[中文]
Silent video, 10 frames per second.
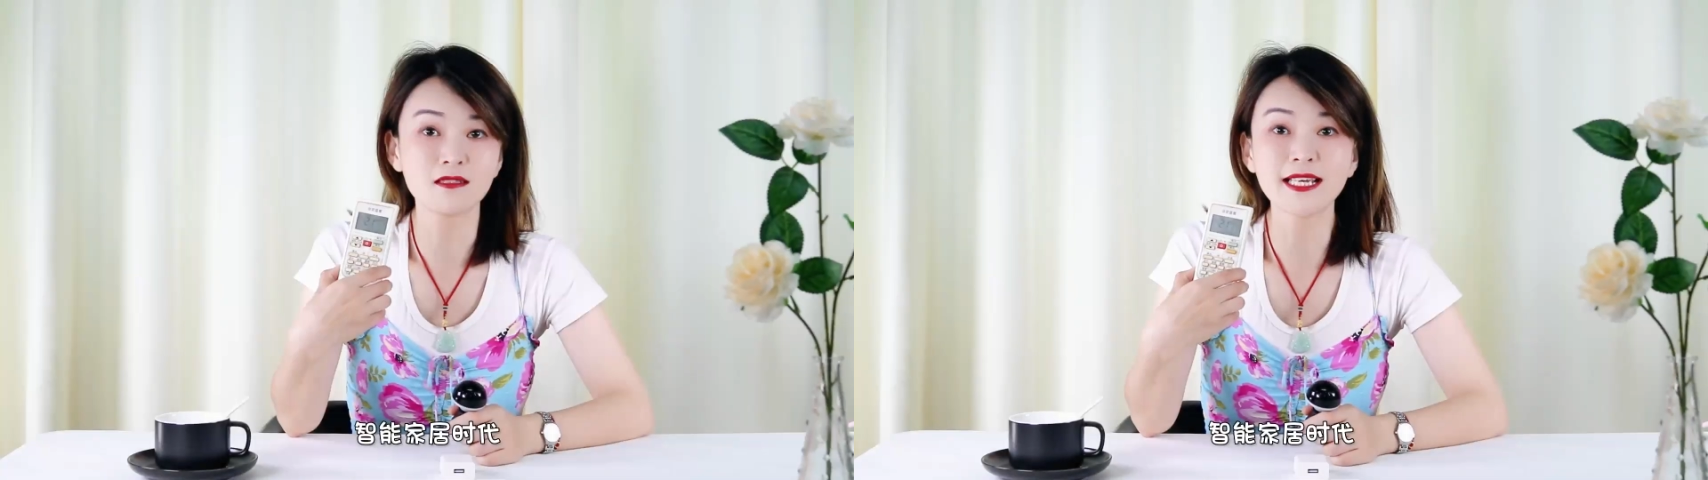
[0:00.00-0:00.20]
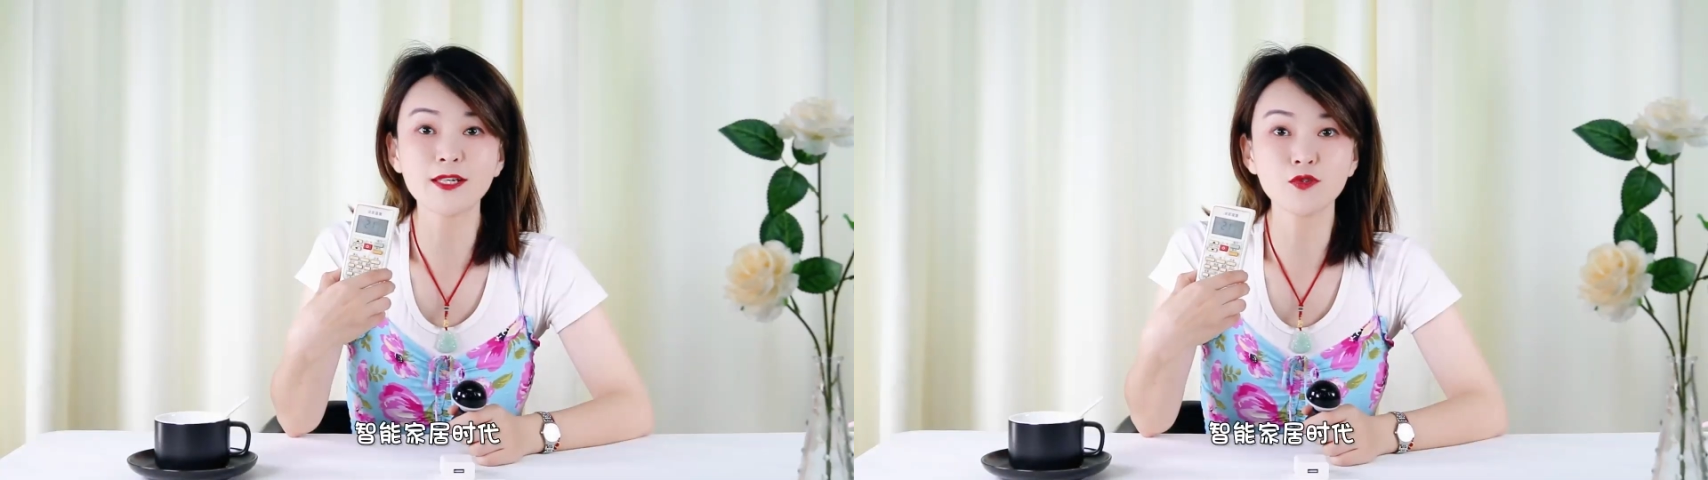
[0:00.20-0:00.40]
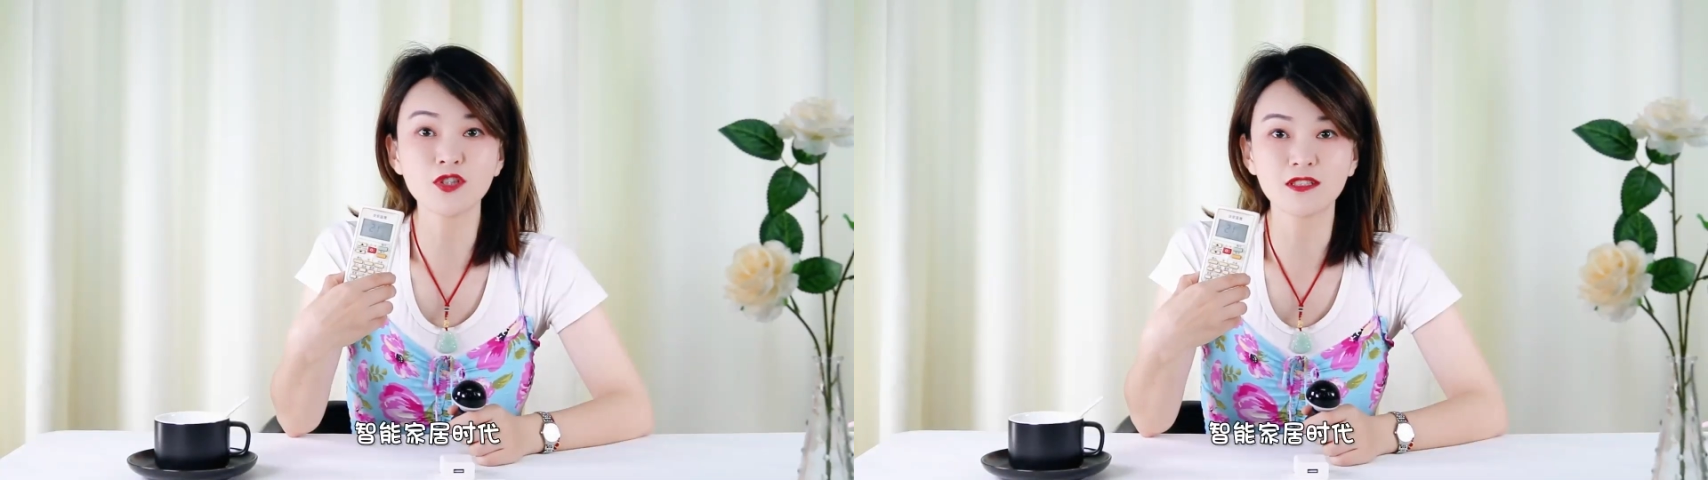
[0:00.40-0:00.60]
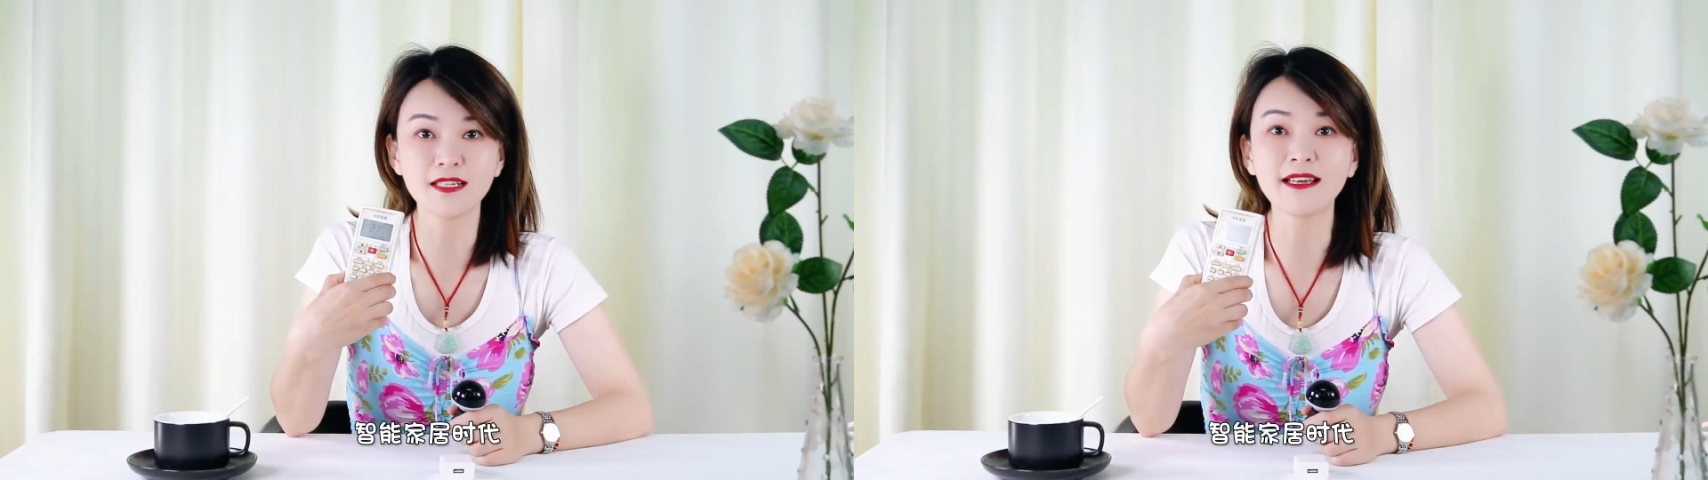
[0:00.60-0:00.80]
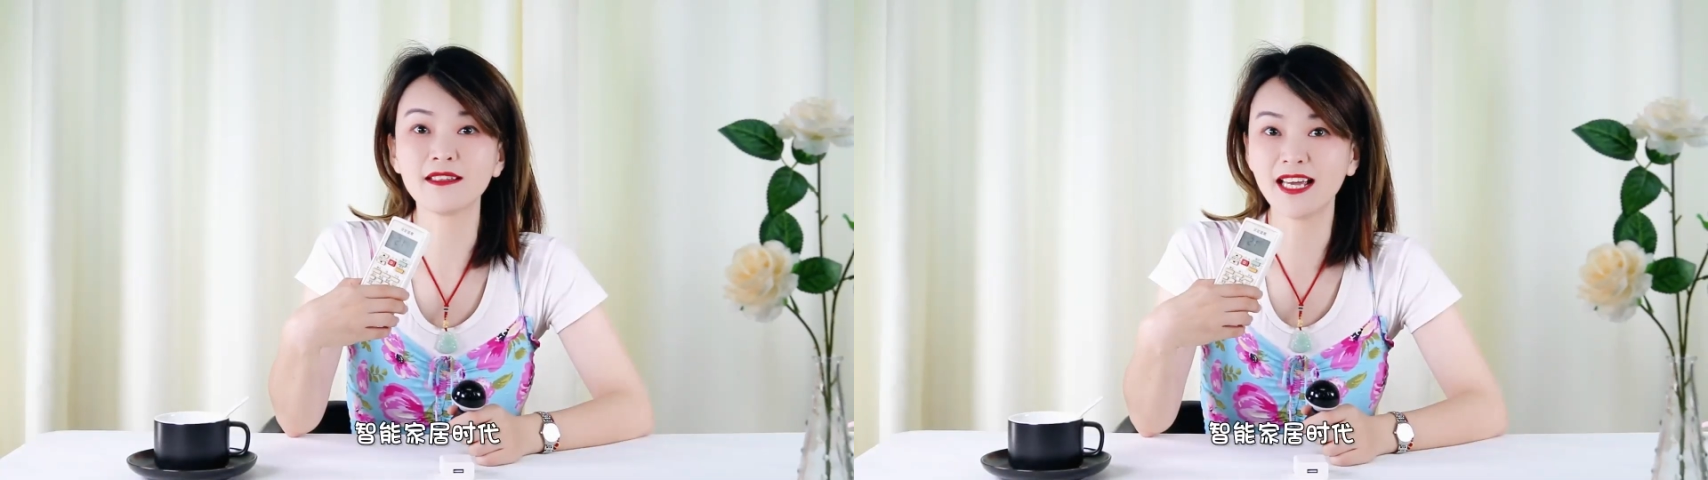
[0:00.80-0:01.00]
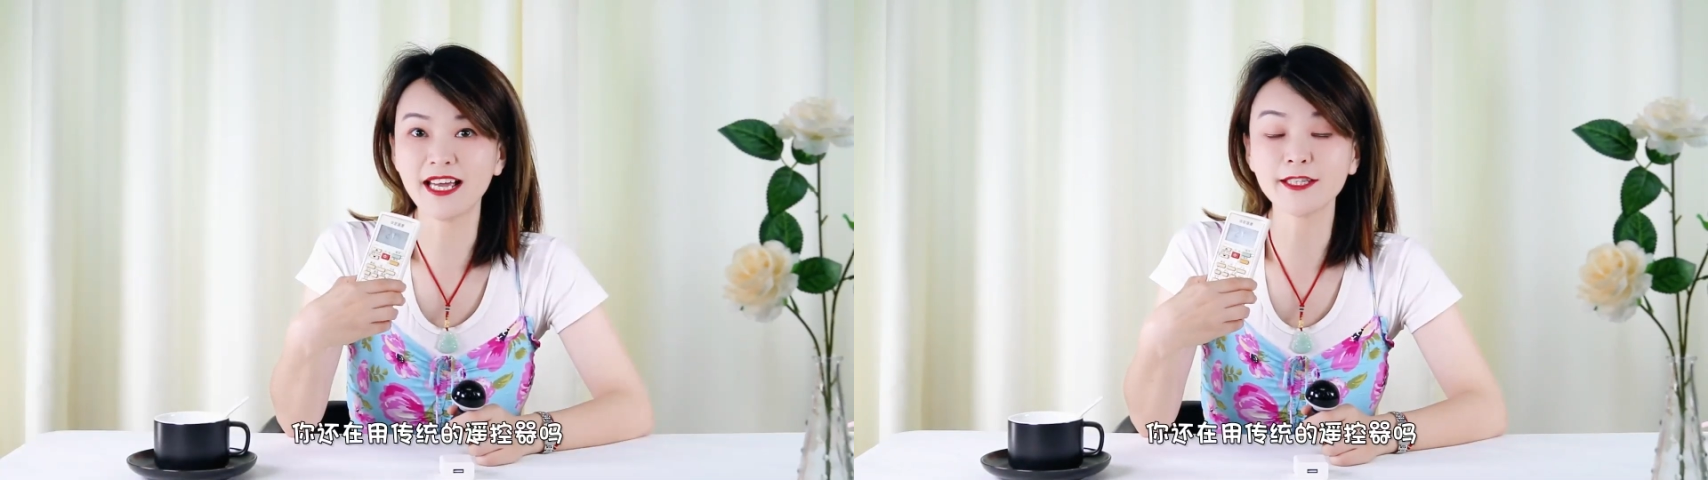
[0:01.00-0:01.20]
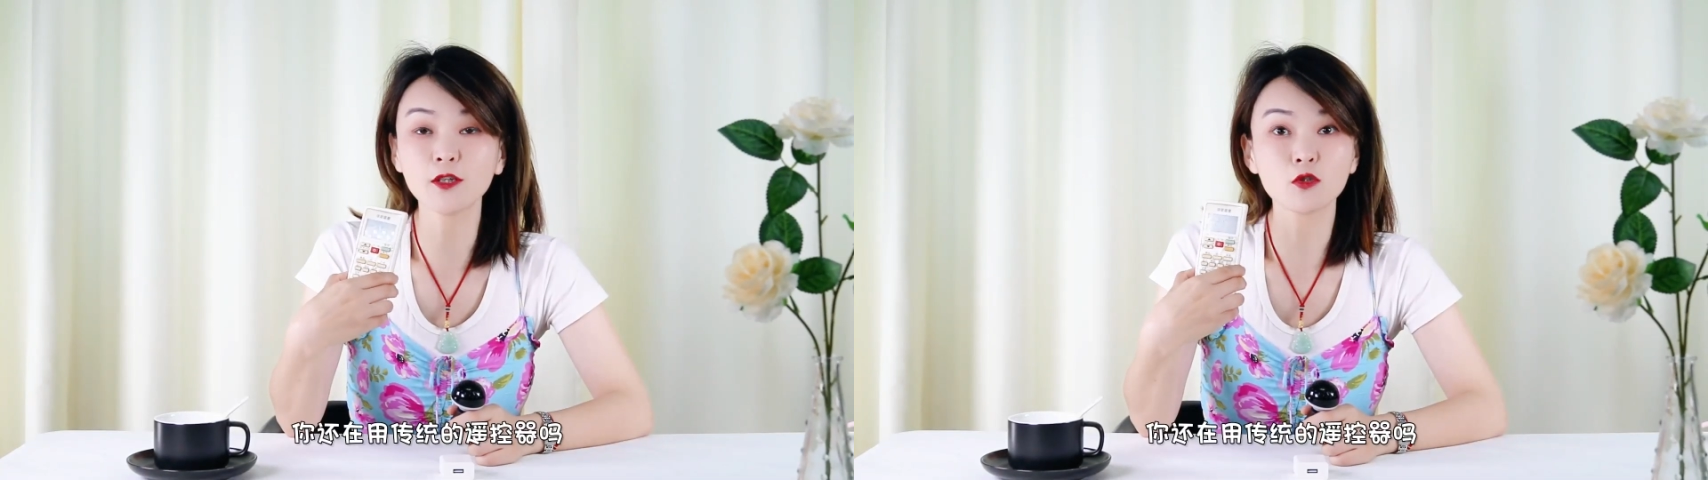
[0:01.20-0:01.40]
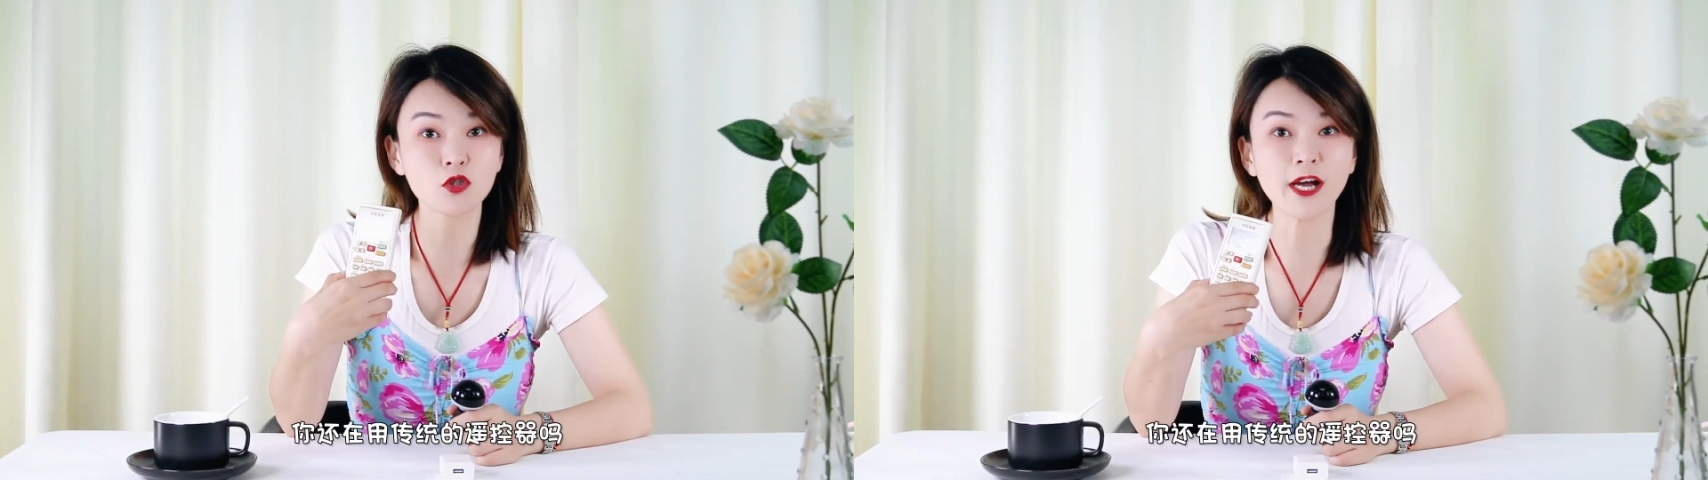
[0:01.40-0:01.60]
能家居时代，你还在
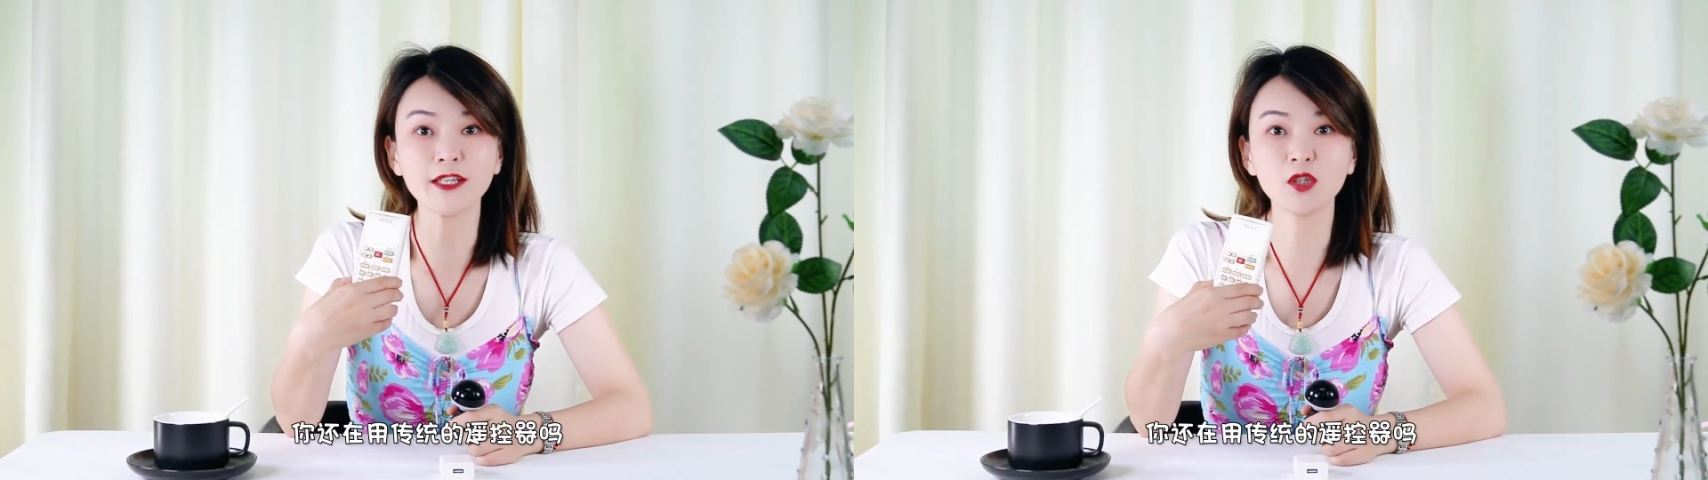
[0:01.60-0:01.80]
用传